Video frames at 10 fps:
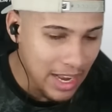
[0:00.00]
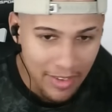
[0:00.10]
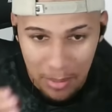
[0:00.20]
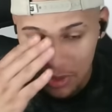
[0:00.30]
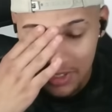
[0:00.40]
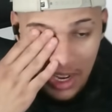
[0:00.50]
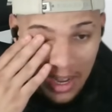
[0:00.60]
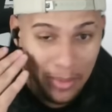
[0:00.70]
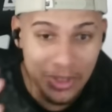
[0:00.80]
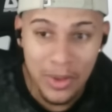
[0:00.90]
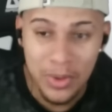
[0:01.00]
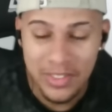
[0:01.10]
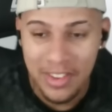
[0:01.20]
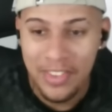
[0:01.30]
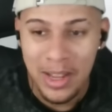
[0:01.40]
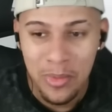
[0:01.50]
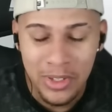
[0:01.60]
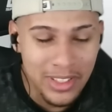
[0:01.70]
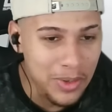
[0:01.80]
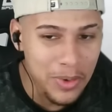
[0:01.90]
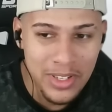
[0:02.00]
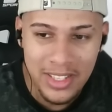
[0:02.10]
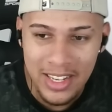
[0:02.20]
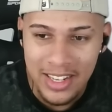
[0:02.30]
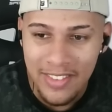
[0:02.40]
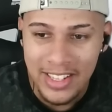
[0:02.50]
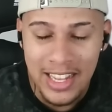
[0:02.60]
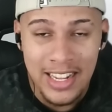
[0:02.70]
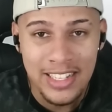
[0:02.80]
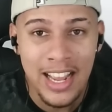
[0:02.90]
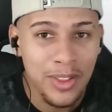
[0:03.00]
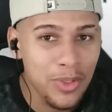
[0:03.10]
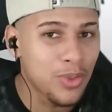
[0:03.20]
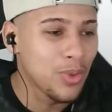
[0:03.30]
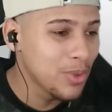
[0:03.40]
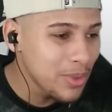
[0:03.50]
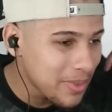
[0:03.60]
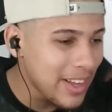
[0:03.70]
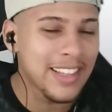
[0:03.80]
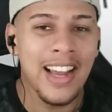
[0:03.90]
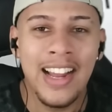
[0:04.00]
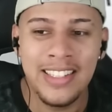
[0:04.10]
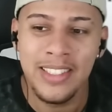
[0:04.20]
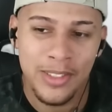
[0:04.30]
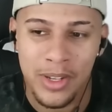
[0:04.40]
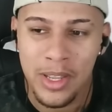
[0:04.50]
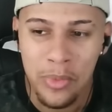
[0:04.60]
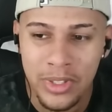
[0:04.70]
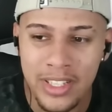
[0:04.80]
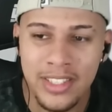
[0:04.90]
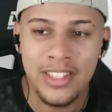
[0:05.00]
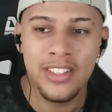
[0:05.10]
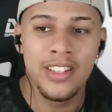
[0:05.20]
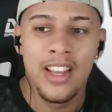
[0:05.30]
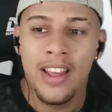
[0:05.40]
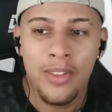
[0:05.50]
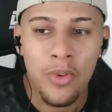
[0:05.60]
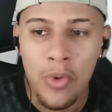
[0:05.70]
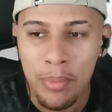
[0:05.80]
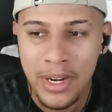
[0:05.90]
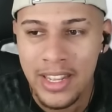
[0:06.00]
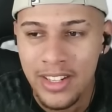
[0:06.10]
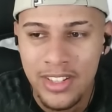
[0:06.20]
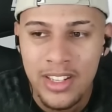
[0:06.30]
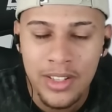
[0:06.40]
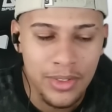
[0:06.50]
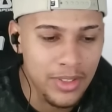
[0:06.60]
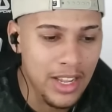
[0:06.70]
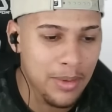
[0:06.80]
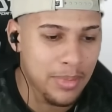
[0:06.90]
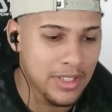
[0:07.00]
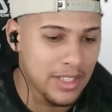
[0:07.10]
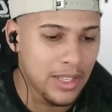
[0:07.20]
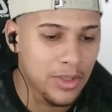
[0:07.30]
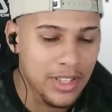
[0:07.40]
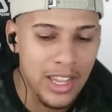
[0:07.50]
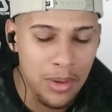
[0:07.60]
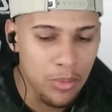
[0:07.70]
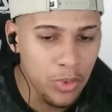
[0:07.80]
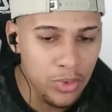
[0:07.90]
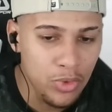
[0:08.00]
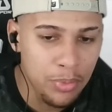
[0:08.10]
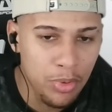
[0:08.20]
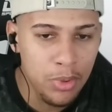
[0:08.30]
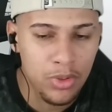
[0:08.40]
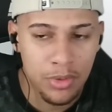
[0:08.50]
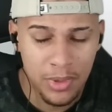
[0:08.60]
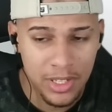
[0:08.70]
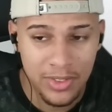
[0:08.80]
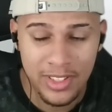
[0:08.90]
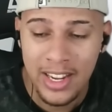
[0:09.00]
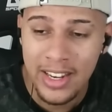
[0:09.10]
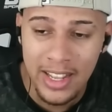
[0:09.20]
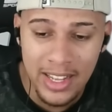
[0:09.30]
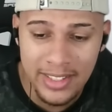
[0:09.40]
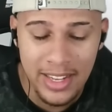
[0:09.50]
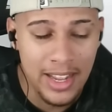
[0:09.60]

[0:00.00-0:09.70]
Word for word: vai mostrar muita coisa, vai falar muita coisa que, na verdade, é tudo verdade, só que muita gente não compreende isso, né, rapaziada? Eu sei que muito do público do Bloco Sus é criança